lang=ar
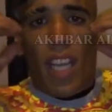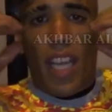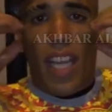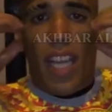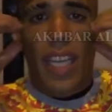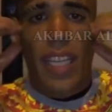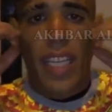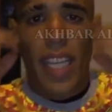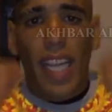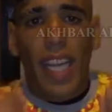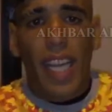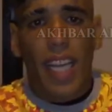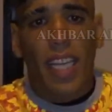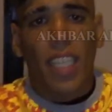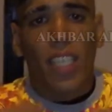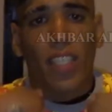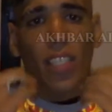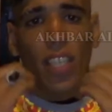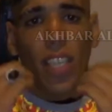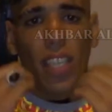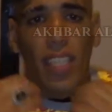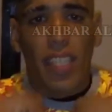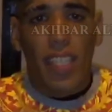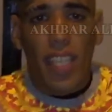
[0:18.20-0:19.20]
انا راه
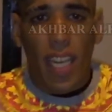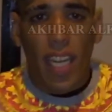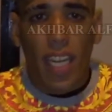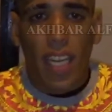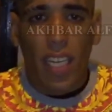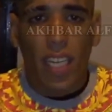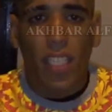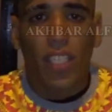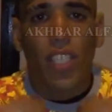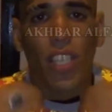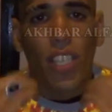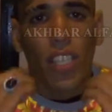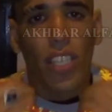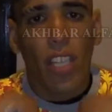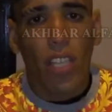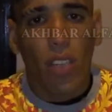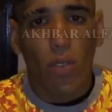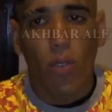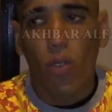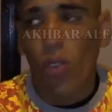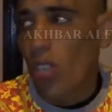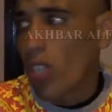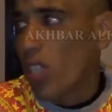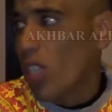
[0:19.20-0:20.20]
كنت نسرق كنت ندير
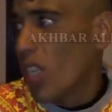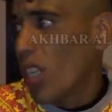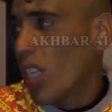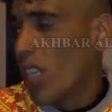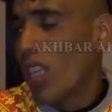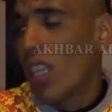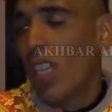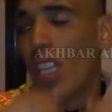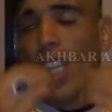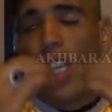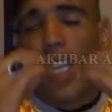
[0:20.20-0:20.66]
كلشي